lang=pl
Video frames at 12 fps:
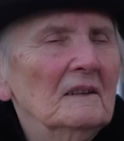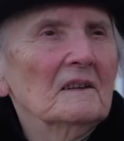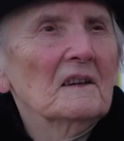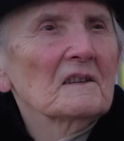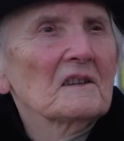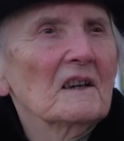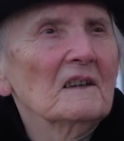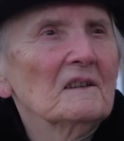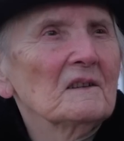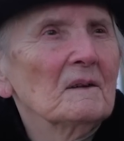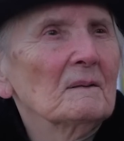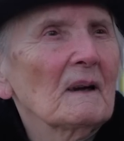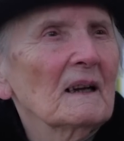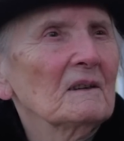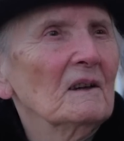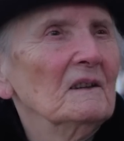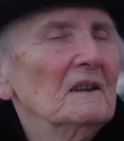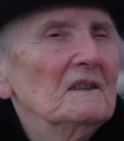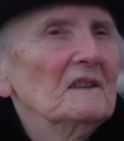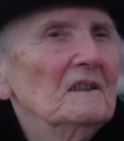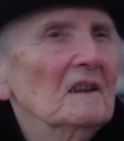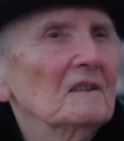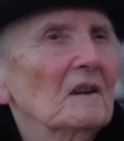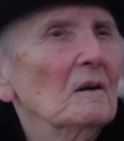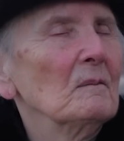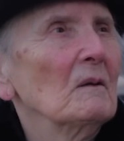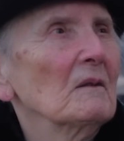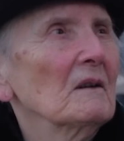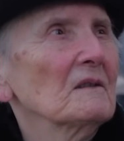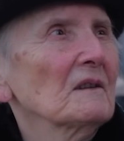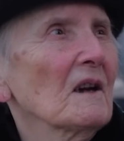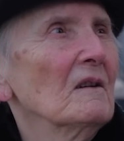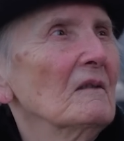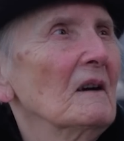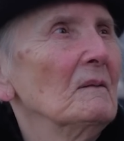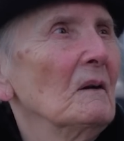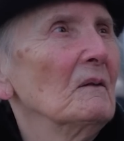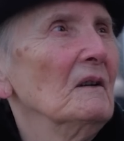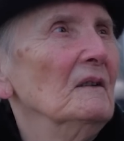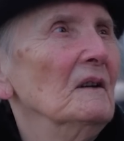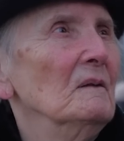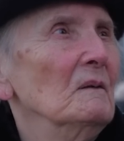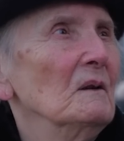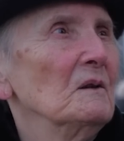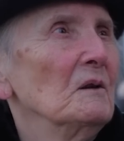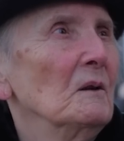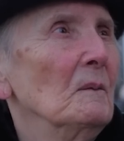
No jeżeli są katolicy, no to obowiązkowe powinny być.